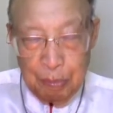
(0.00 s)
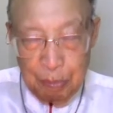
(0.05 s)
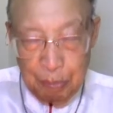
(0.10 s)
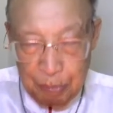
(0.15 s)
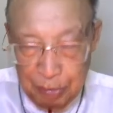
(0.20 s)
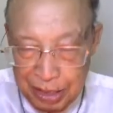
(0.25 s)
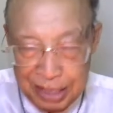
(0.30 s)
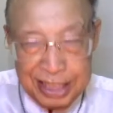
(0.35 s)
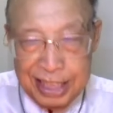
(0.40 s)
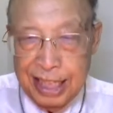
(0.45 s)

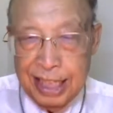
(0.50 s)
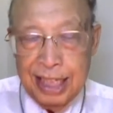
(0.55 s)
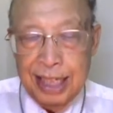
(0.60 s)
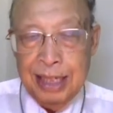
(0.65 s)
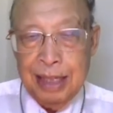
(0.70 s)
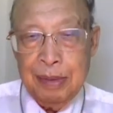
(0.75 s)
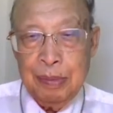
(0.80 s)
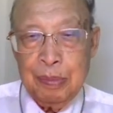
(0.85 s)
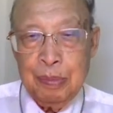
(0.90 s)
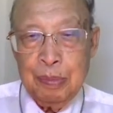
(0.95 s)
มีสิทธิ์
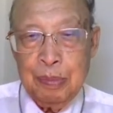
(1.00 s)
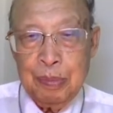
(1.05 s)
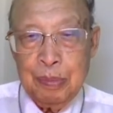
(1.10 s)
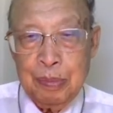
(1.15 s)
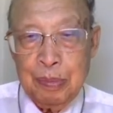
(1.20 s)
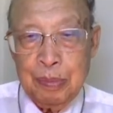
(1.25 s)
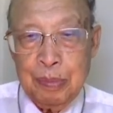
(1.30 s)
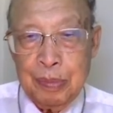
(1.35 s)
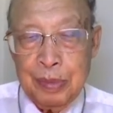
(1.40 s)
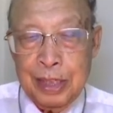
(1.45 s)

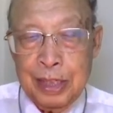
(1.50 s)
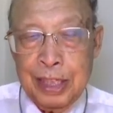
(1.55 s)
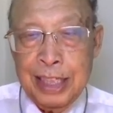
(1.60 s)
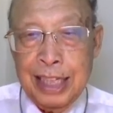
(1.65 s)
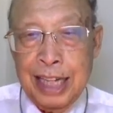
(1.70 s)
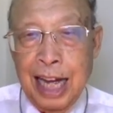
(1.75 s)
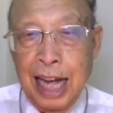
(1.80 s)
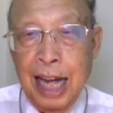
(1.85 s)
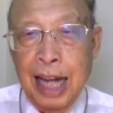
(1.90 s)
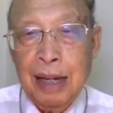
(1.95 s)
ที่จะ
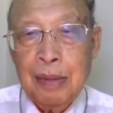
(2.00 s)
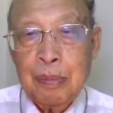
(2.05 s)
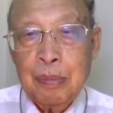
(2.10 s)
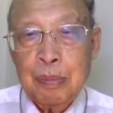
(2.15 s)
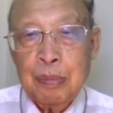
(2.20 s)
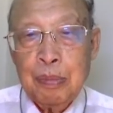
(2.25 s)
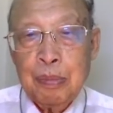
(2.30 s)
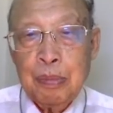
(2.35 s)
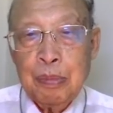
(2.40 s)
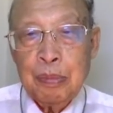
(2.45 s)

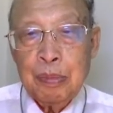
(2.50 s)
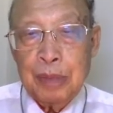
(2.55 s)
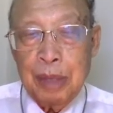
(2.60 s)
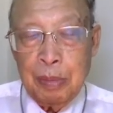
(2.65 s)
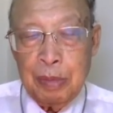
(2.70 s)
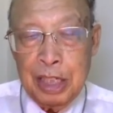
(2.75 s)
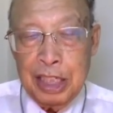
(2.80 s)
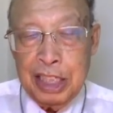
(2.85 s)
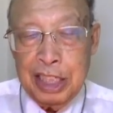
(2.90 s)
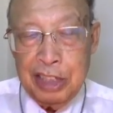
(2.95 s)
ดำเนิ
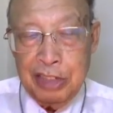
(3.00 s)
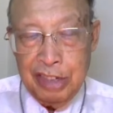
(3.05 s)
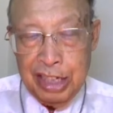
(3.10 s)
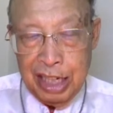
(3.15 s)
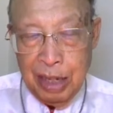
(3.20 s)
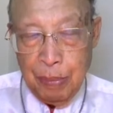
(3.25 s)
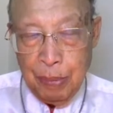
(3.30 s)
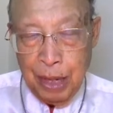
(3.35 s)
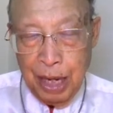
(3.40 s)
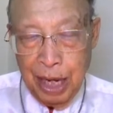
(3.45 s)
นชีวิตกับ
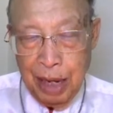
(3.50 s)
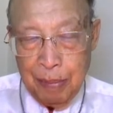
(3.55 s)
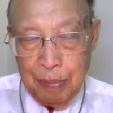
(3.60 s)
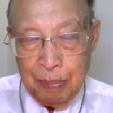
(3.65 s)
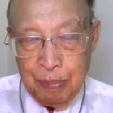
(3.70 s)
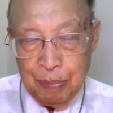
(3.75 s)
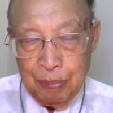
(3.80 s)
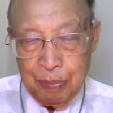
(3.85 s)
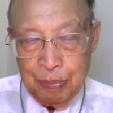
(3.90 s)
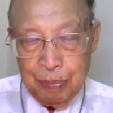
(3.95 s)
พระ
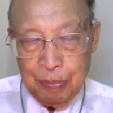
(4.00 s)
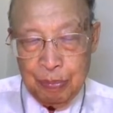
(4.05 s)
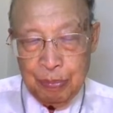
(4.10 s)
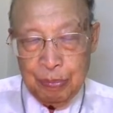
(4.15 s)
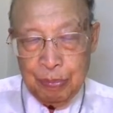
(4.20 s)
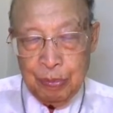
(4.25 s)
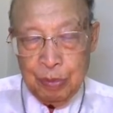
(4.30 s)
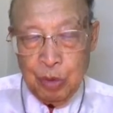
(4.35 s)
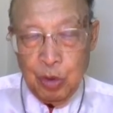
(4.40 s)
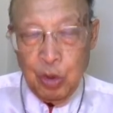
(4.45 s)

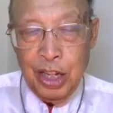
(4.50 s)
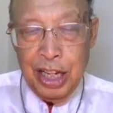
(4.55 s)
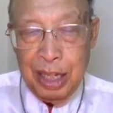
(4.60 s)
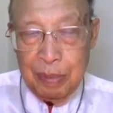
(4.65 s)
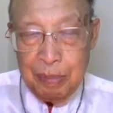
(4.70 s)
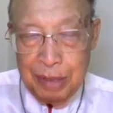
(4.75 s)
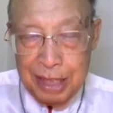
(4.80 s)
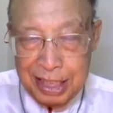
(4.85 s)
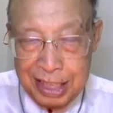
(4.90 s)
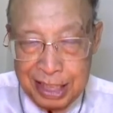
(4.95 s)
คำตัวเอง
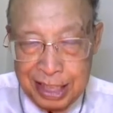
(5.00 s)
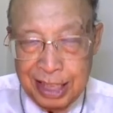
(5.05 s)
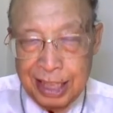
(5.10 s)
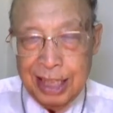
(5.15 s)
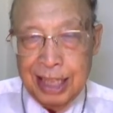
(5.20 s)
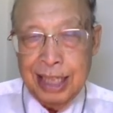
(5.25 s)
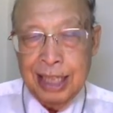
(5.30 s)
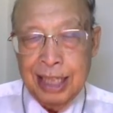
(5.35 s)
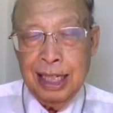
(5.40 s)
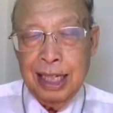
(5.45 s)
มีสิทธิ์
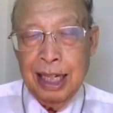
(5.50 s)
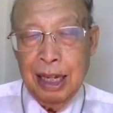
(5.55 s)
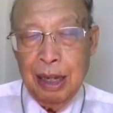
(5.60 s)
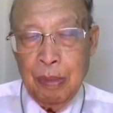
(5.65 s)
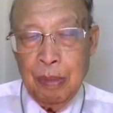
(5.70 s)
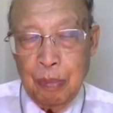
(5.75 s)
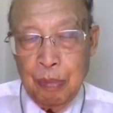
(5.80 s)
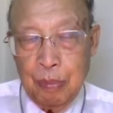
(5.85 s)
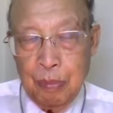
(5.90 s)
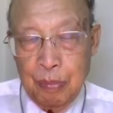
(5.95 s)

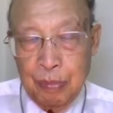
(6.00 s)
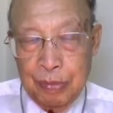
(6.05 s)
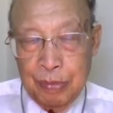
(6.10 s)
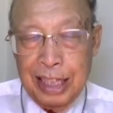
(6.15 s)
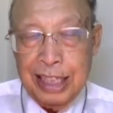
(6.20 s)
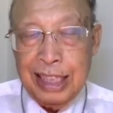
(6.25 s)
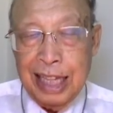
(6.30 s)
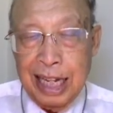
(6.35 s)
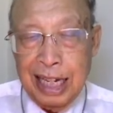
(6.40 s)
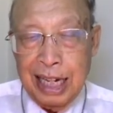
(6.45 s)
ใน
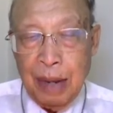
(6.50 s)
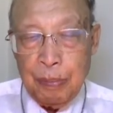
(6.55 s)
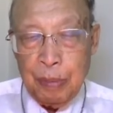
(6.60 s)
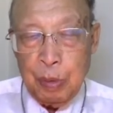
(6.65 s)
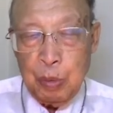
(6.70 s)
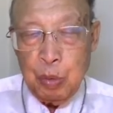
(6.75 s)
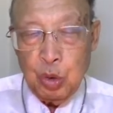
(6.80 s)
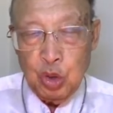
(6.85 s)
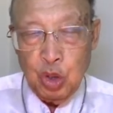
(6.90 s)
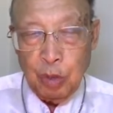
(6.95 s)
ฐานะเป็น
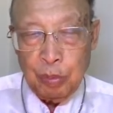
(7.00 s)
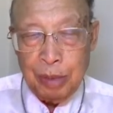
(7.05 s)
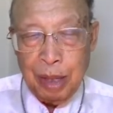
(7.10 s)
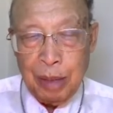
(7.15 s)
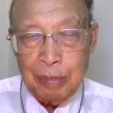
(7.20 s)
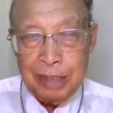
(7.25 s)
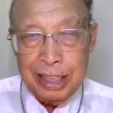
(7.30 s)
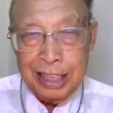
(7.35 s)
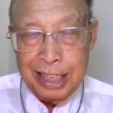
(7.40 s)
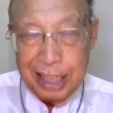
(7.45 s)
ผู้สอบธรรม
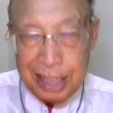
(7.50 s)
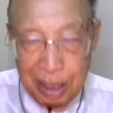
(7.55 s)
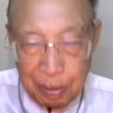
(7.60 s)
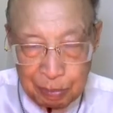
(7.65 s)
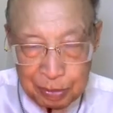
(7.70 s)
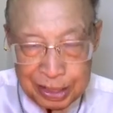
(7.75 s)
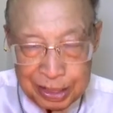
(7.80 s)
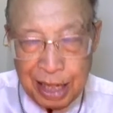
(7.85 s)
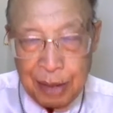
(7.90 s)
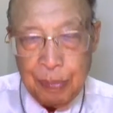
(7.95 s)
ที่จะนำ
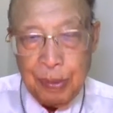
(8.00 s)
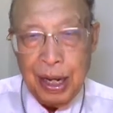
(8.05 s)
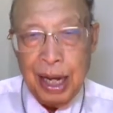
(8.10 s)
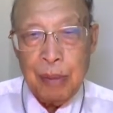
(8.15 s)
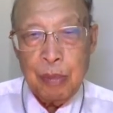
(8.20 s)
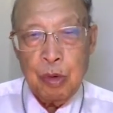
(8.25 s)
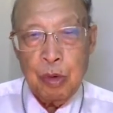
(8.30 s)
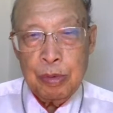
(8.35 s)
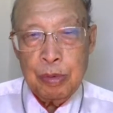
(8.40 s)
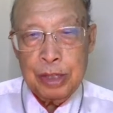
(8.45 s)
ใส่พระคำข
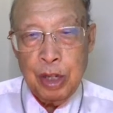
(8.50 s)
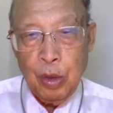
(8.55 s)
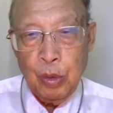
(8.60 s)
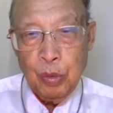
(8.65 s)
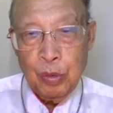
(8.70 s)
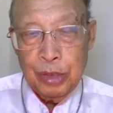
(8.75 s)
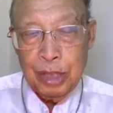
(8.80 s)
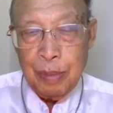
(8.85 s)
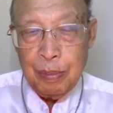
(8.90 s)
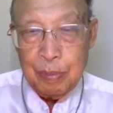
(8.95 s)
องพระเจ้า
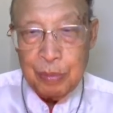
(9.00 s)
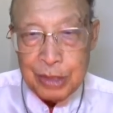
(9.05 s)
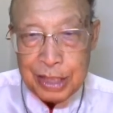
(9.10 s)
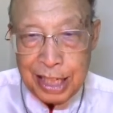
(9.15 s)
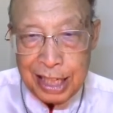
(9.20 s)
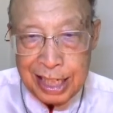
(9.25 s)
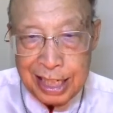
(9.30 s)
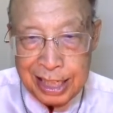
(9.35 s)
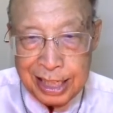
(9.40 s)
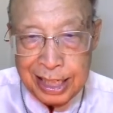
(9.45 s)
นำใส่
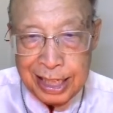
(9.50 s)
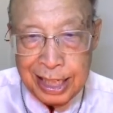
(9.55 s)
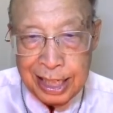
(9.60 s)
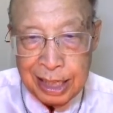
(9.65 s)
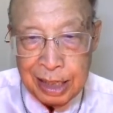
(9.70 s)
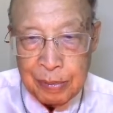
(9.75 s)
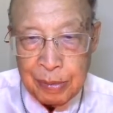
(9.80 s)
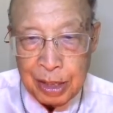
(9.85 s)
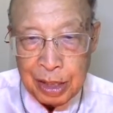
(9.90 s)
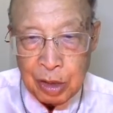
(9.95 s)
ฤทธิ์เดช
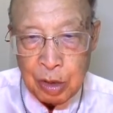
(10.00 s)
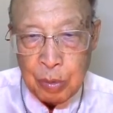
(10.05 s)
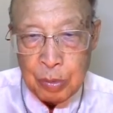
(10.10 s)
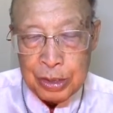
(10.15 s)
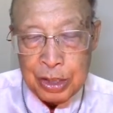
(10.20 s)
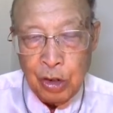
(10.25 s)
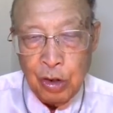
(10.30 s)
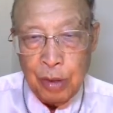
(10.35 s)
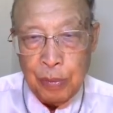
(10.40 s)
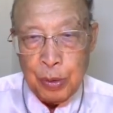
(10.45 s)
อำนาจของพระเจ้า
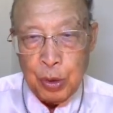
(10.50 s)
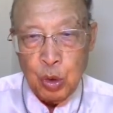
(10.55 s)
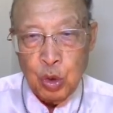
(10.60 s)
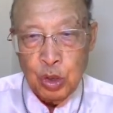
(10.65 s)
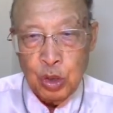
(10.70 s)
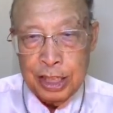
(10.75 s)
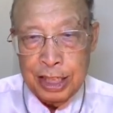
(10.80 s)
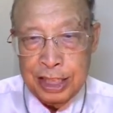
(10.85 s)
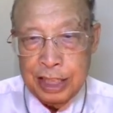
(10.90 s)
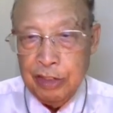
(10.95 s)
ให้ปรากฏ
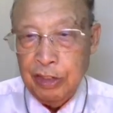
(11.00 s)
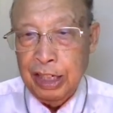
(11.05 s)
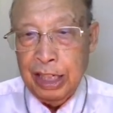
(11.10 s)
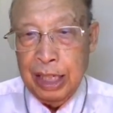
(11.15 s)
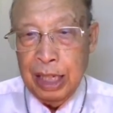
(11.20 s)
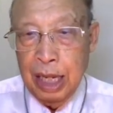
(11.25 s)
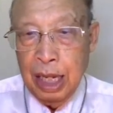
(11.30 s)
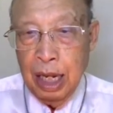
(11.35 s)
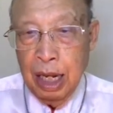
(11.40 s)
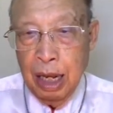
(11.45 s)
ในชีวิต
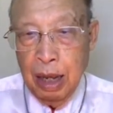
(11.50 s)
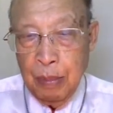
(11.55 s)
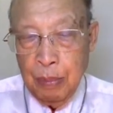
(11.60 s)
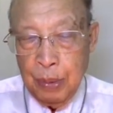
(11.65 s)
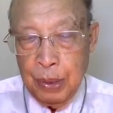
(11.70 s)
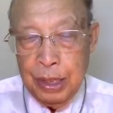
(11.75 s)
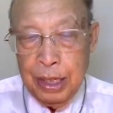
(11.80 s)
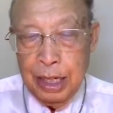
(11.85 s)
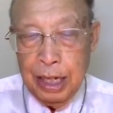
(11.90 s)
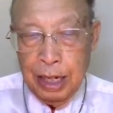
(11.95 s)
เพื่อ